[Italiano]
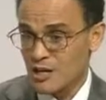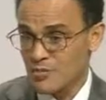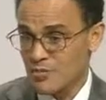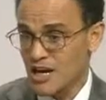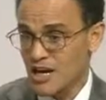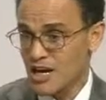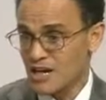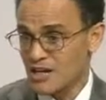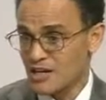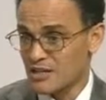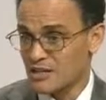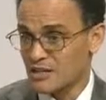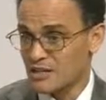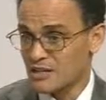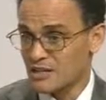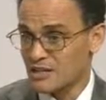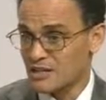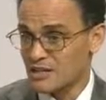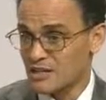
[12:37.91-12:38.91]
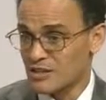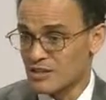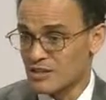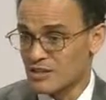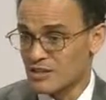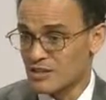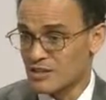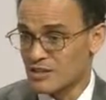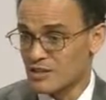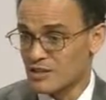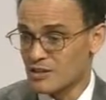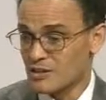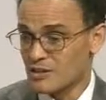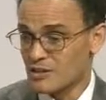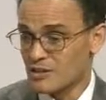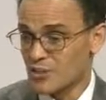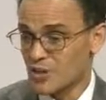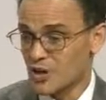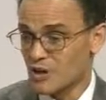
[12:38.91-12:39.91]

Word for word: mi ha eh, eh, eh,